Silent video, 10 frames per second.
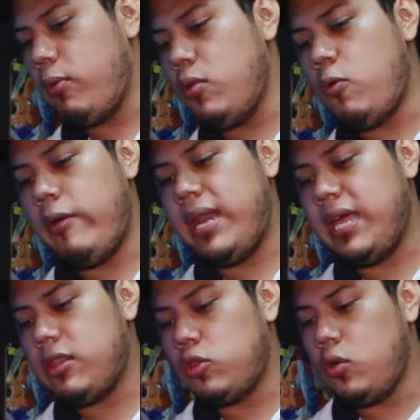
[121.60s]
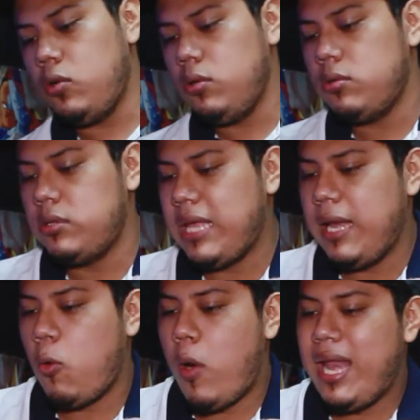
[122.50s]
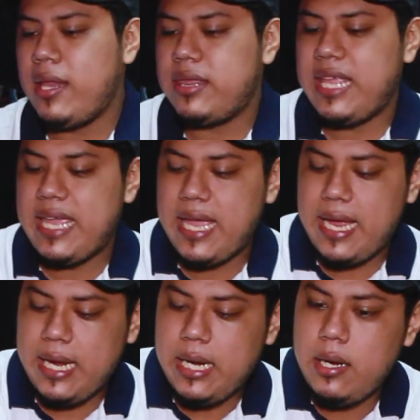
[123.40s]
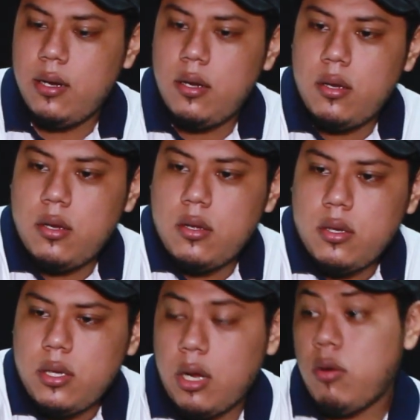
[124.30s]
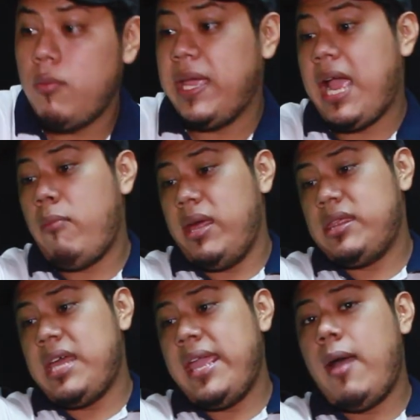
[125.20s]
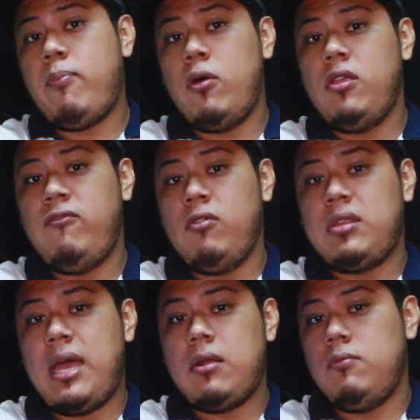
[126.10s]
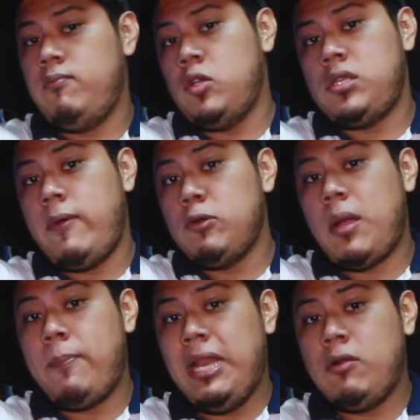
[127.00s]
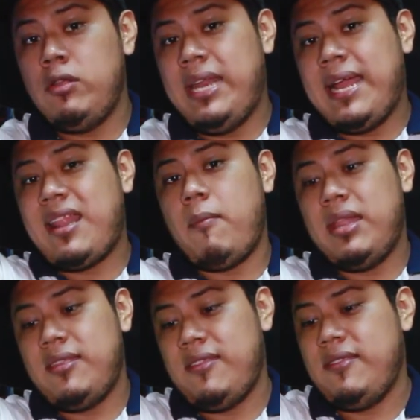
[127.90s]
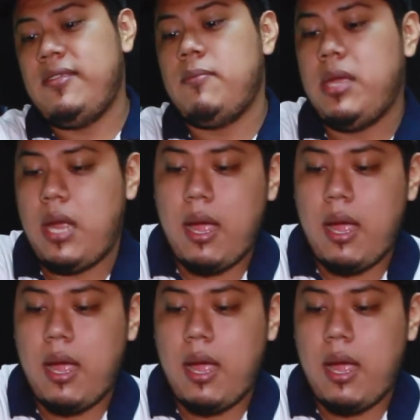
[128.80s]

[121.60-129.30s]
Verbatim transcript: puedo mover esto tal cual hasta allá. Y como mi cama está allá, puedo disfrutar, no sé, ver una película directamente desde mi